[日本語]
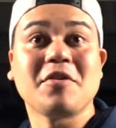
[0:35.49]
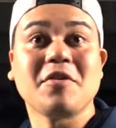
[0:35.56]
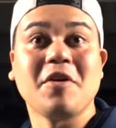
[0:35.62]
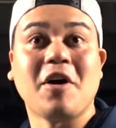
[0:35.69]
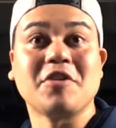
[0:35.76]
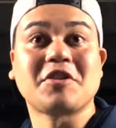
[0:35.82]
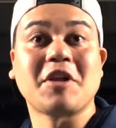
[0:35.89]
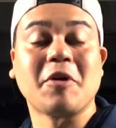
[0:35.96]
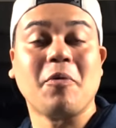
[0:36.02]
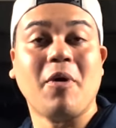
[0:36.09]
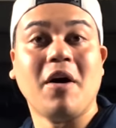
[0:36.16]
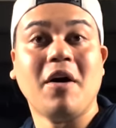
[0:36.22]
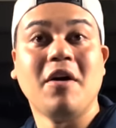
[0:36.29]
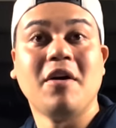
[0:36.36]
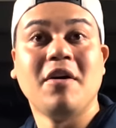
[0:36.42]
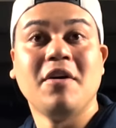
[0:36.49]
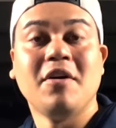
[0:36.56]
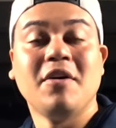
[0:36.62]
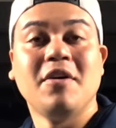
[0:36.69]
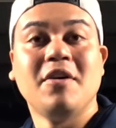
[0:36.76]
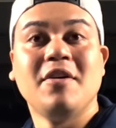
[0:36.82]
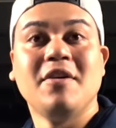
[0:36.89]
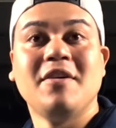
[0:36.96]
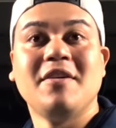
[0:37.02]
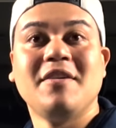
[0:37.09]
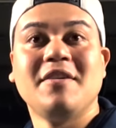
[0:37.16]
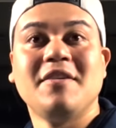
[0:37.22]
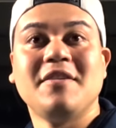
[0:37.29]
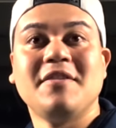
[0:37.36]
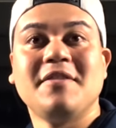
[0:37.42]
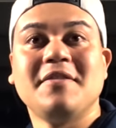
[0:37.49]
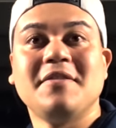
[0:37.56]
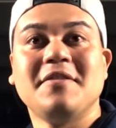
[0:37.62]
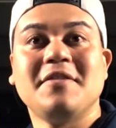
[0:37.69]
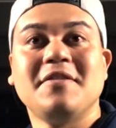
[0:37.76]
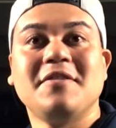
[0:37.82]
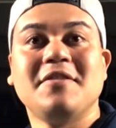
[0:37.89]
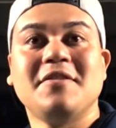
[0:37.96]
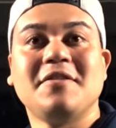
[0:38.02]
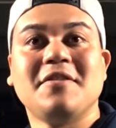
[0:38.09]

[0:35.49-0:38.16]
あったのはお前覚えてないば